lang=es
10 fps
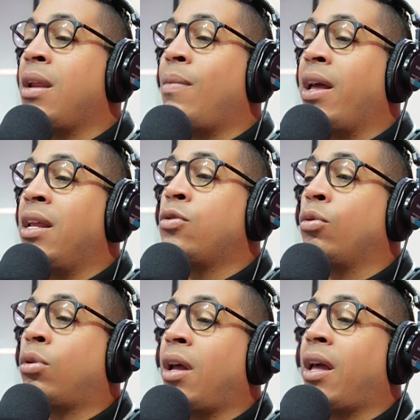Imagínese
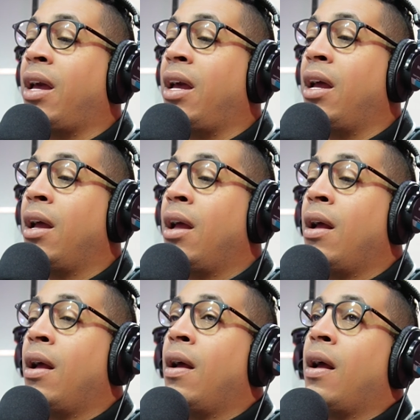usted que...
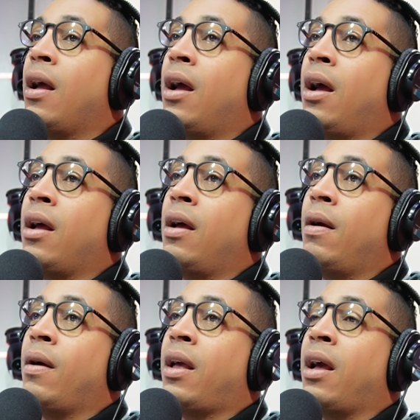Comparten algunas cosas en
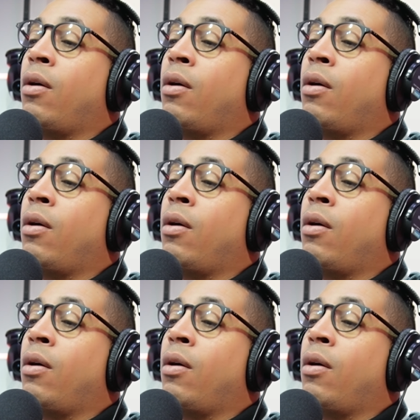común,